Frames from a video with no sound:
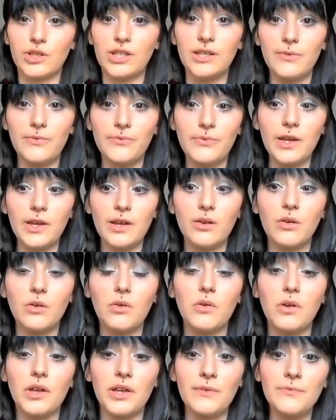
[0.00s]
qui fait
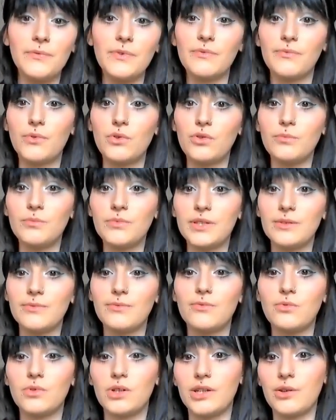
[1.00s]
euh, effet volume si
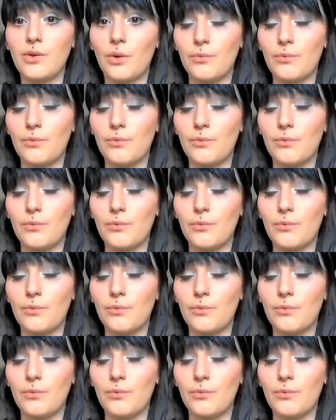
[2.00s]
vous voulez,